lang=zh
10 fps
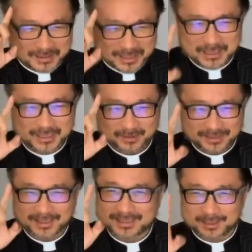接受
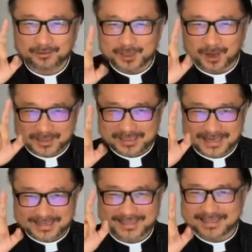这个基督教
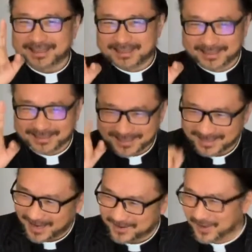信息的那个那个
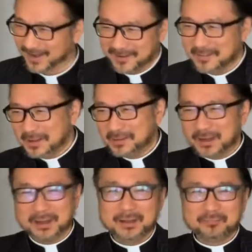来源了。那
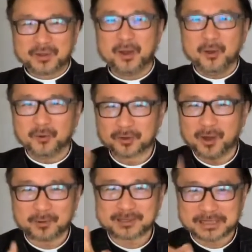那我的
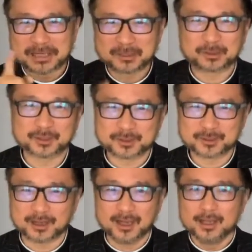外婆常常说的就
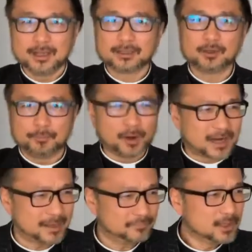是，哎，她说你不要
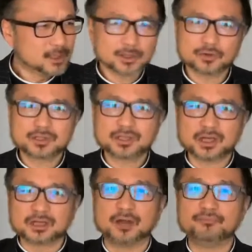看，她说这
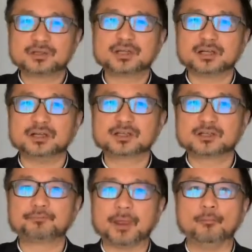个人这个人
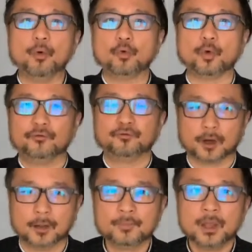是被魔鬼附
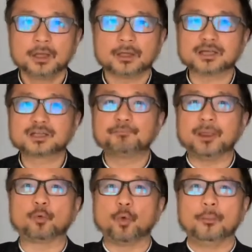了，他是
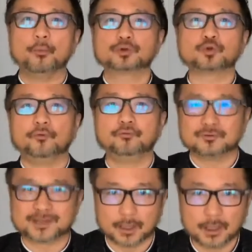被鬼魔所附
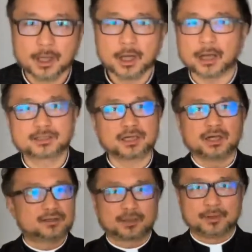着了啊。这个
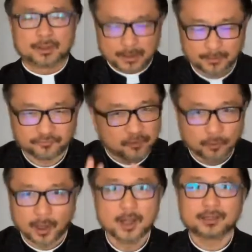人怎么
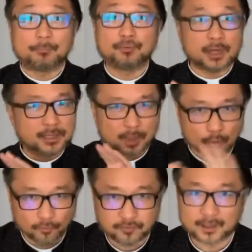疯了？他不很少
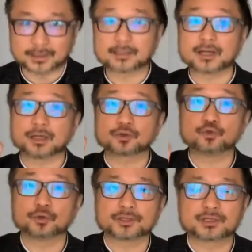用疯了，他常常
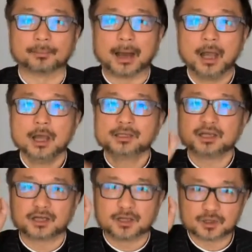说的是什么？
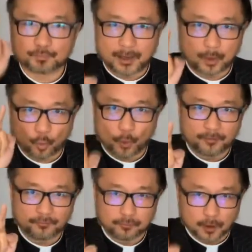这个人是被鬼
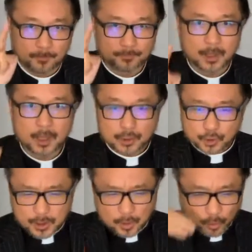附了。所
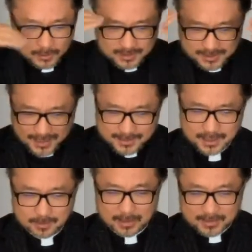以，我在这
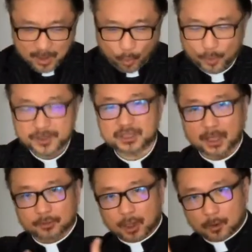里面再回想
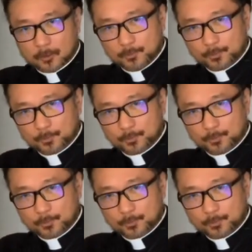到